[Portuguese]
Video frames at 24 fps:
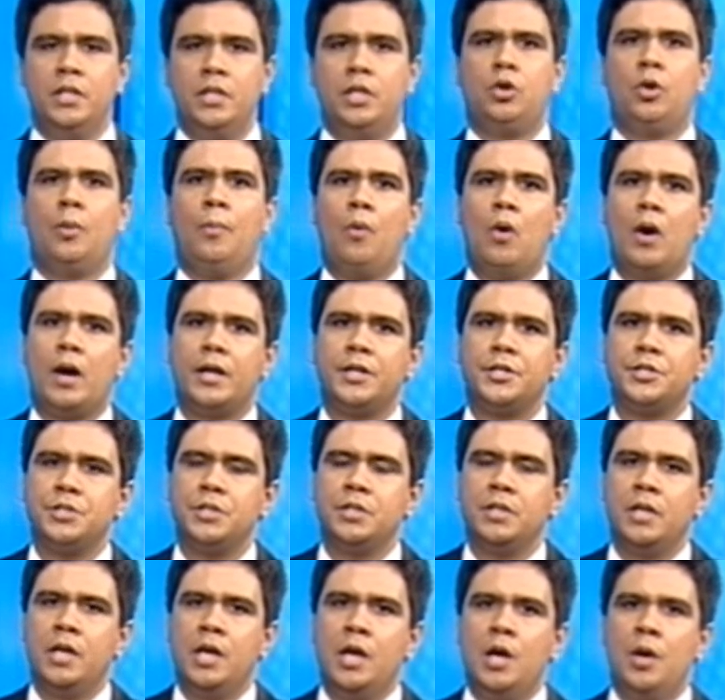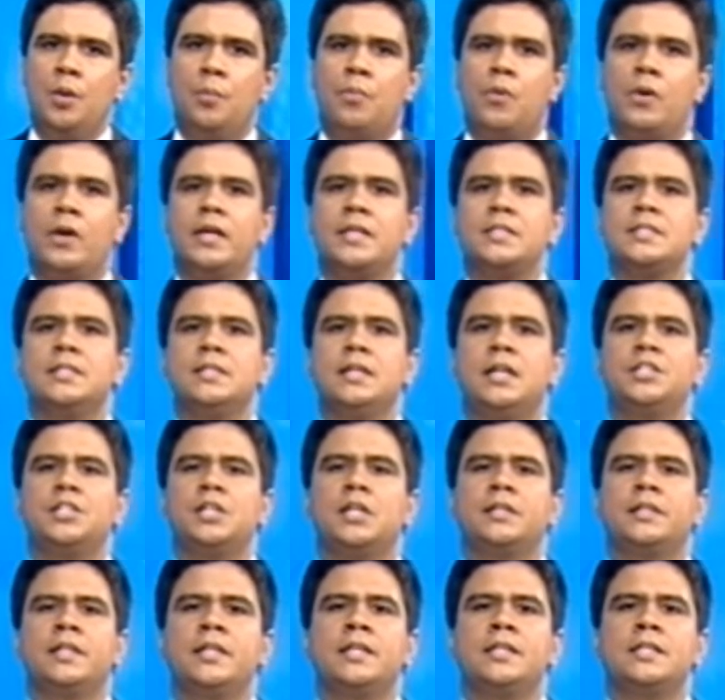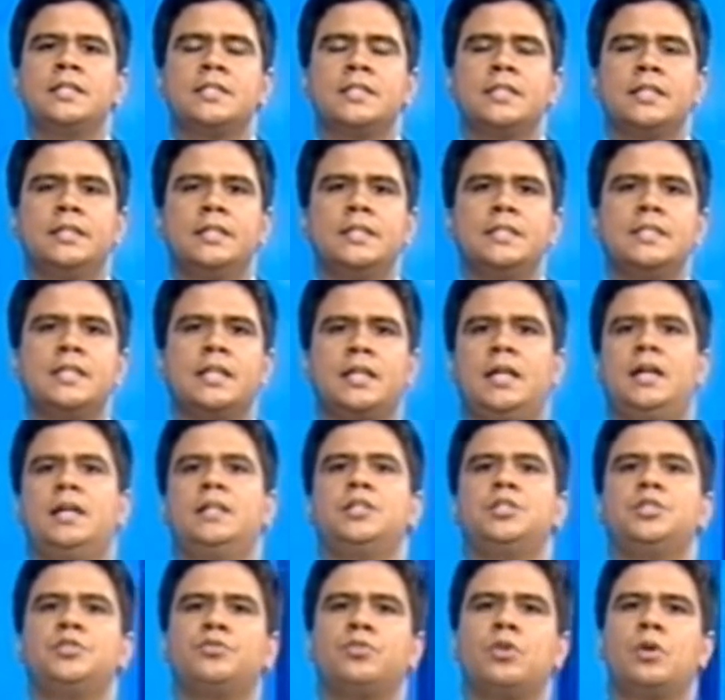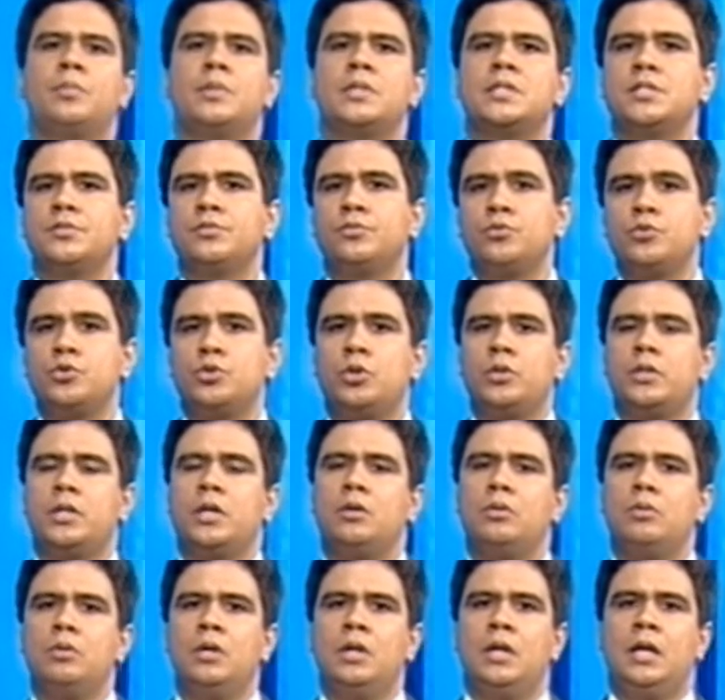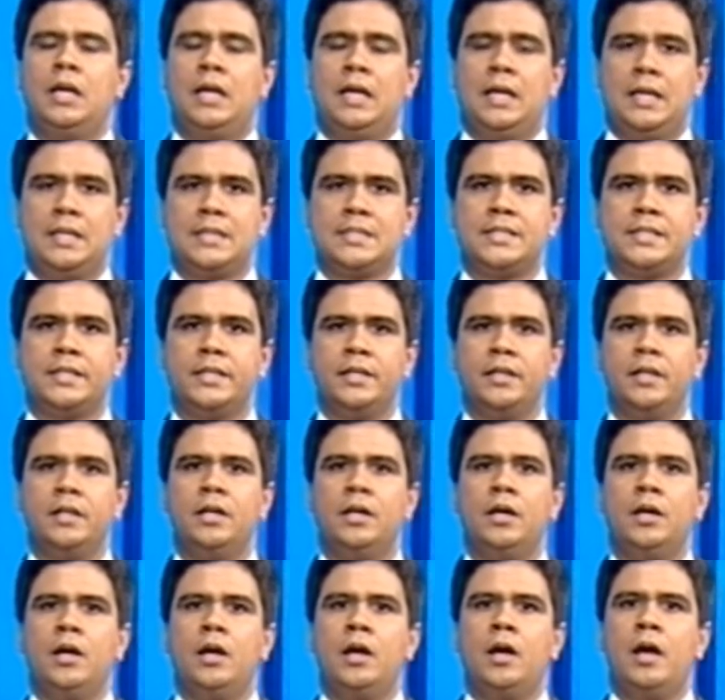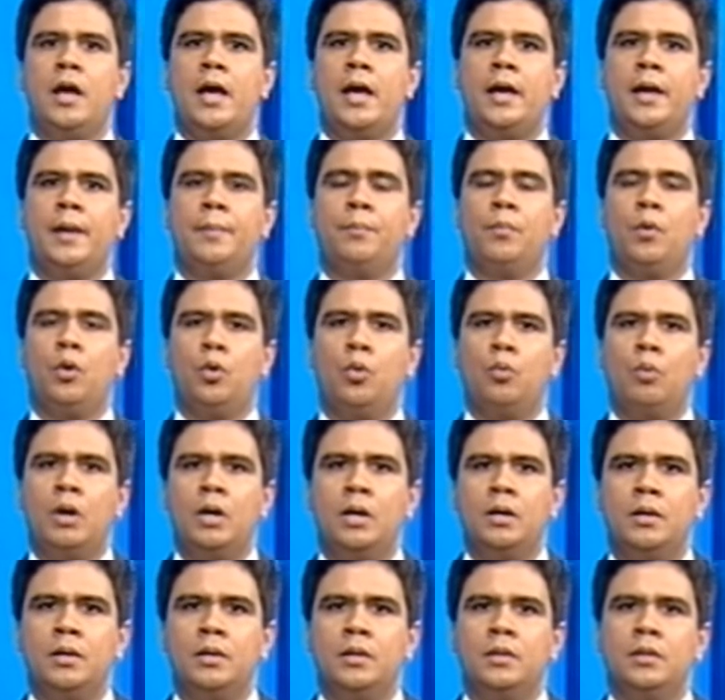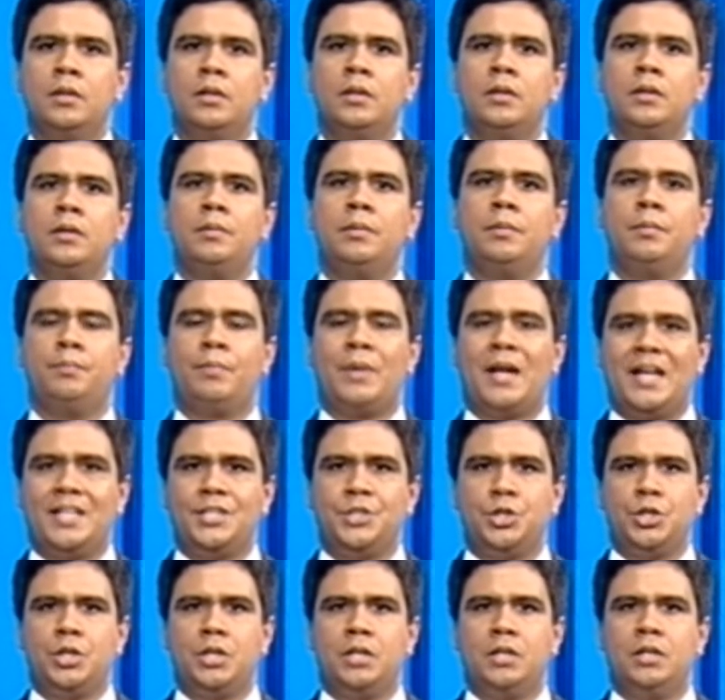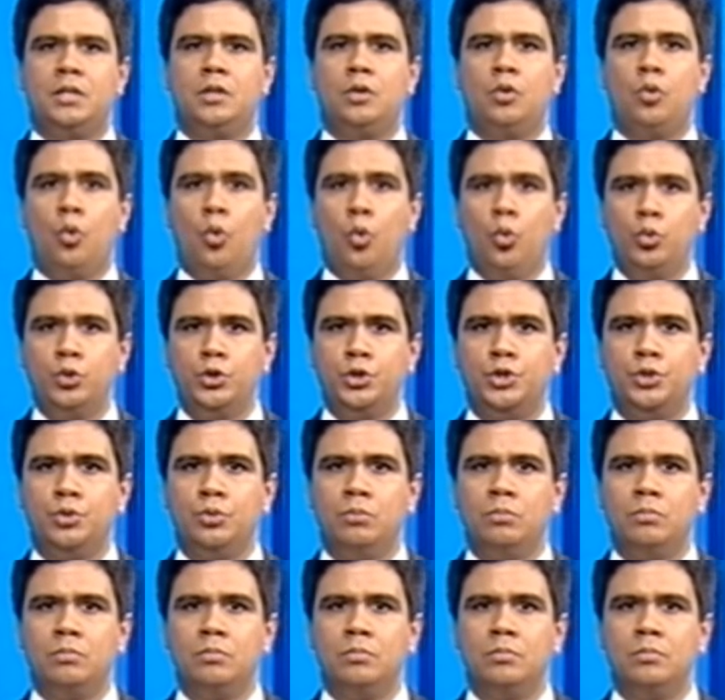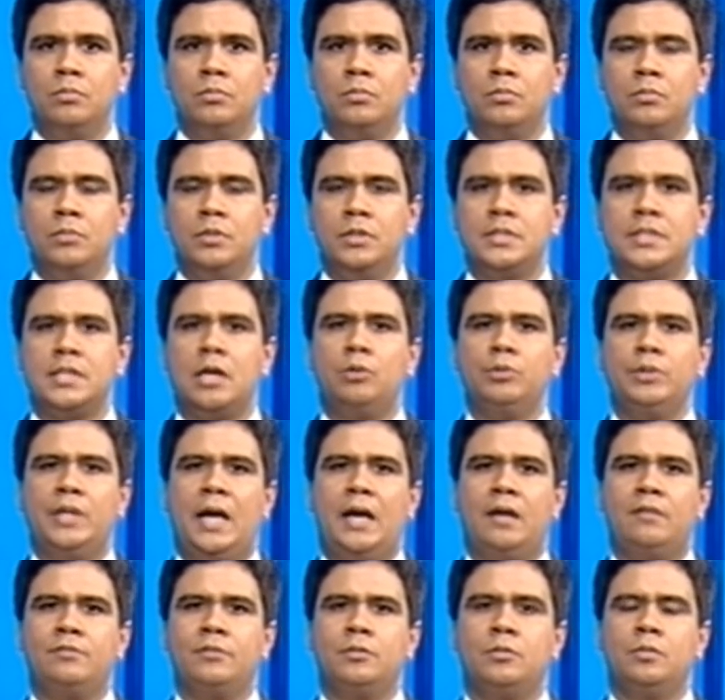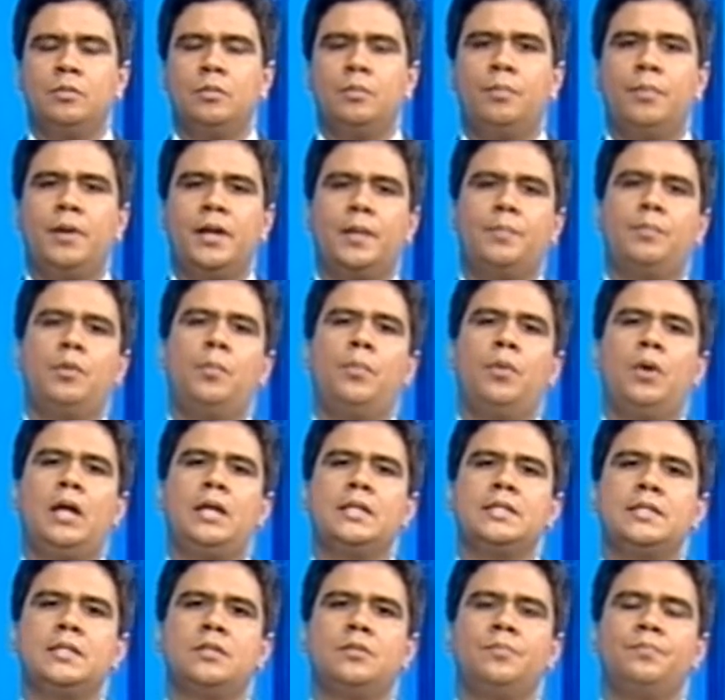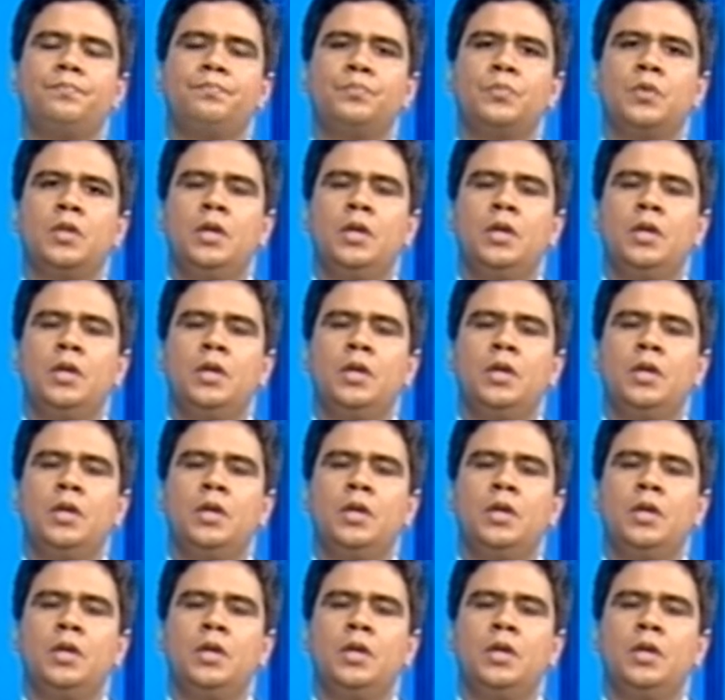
E como arte, porque a cidade ela tem que ser desenhada de forma a ser funcional, a ser é, boa, prática, útil e saudável para a população.